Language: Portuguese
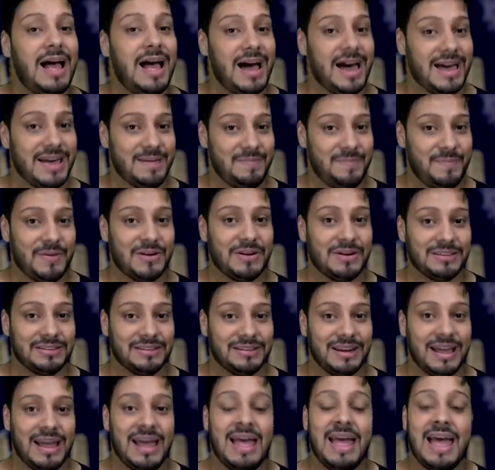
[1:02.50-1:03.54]
Aí
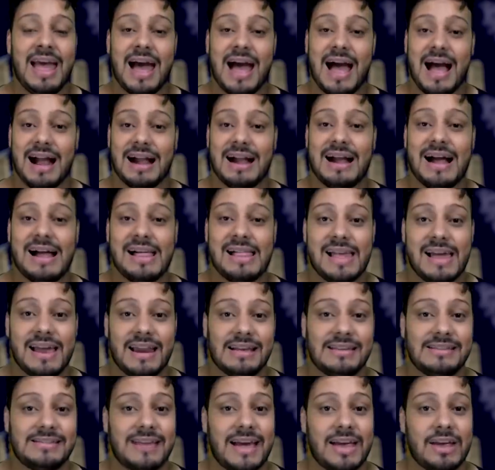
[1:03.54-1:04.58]
pronto, né? a
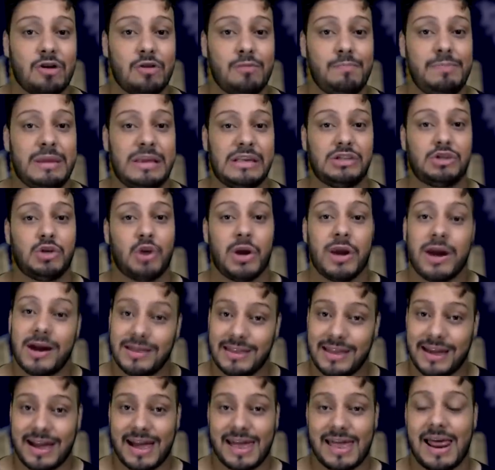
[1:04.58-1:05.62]
galera saiu
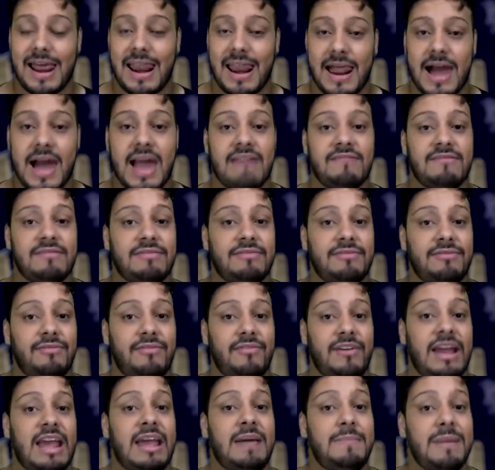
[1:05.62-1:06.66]
bisonhando aquela live
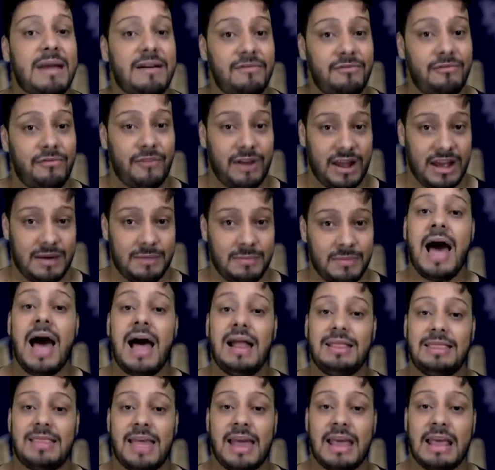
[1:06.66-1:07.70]
frame a frame.
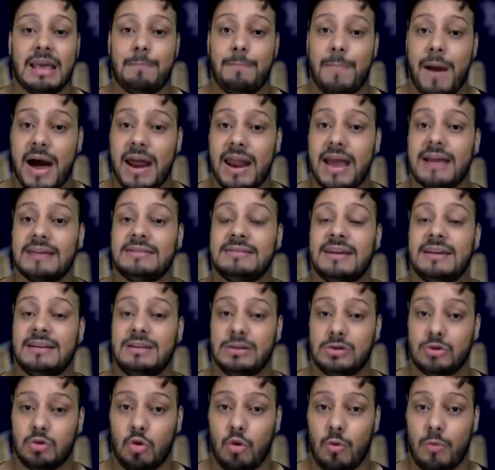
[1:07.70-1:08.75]
Até que parece que
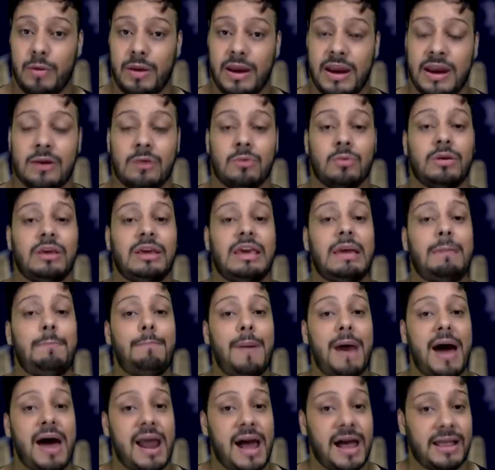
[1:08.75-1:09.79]
descobriram que
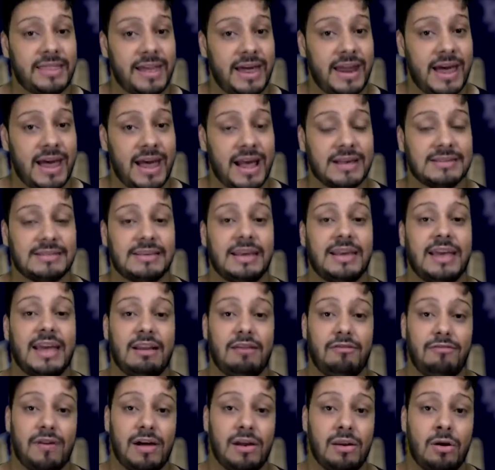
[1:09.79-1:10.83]
parada era essa que
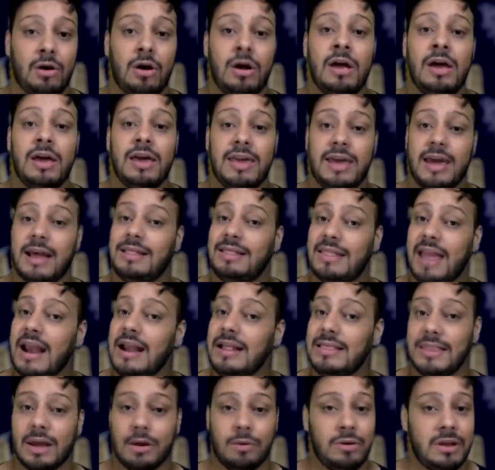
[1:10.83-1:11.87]
ele falou que até
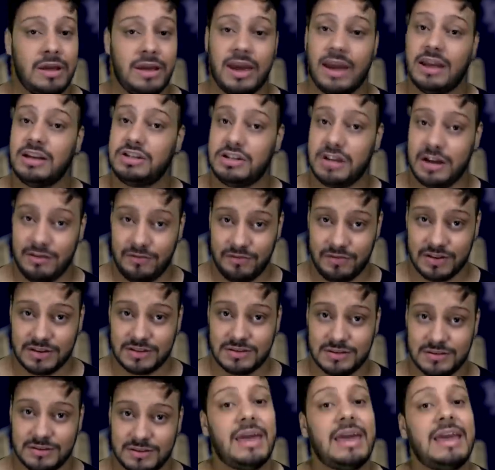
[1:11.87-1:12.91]
então ninguém tinha
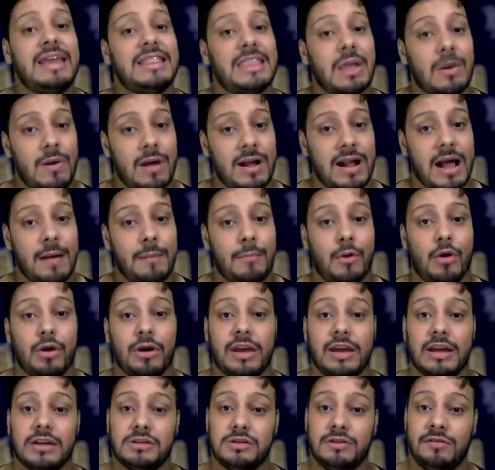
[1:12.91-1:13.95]
visto. Então acabou
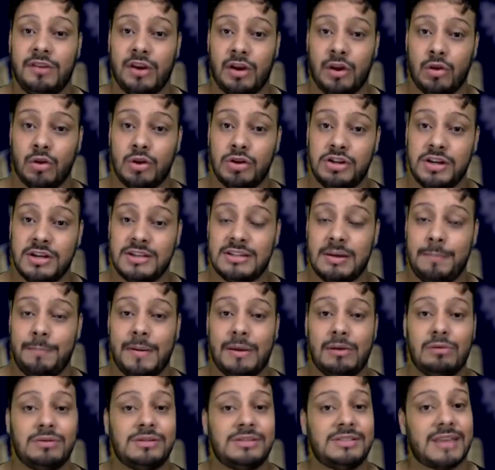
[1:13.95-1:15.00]
que isso virou notícia
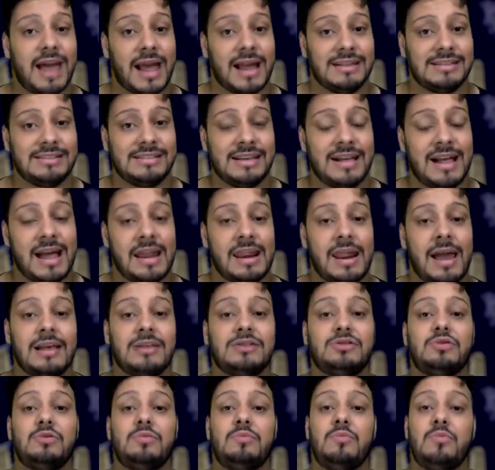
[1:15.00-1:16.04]
pelos sites e
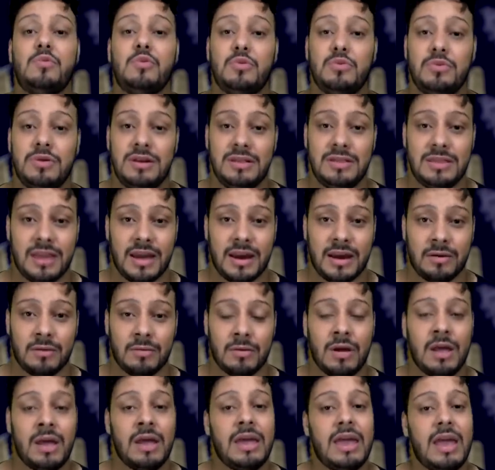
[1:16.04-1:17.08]
canais do mundo
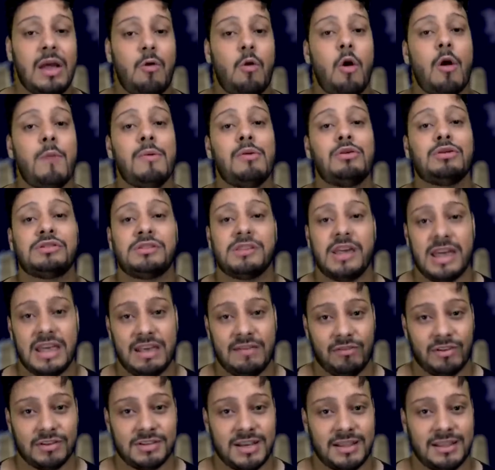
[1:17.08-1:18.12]
inteiro. E como eu sei
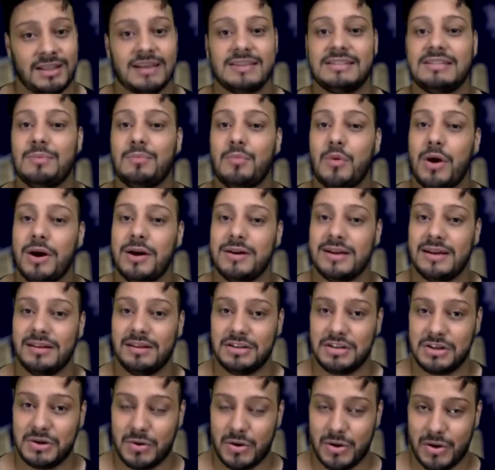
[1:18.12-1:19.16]
que você tá se
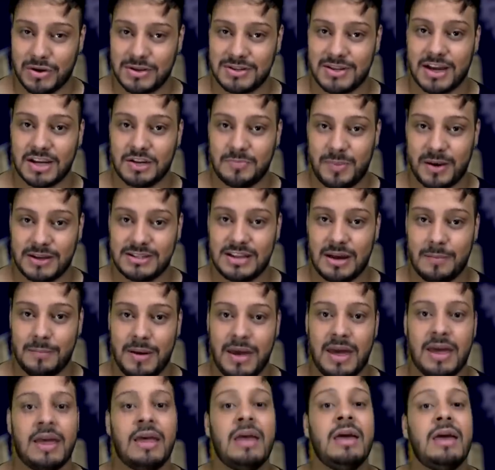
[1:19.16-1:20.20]
mordendo de curiosidade para
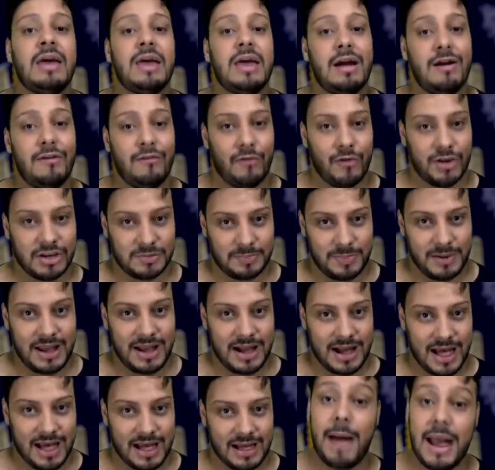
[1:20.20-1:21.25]
saber, eu vou explicar.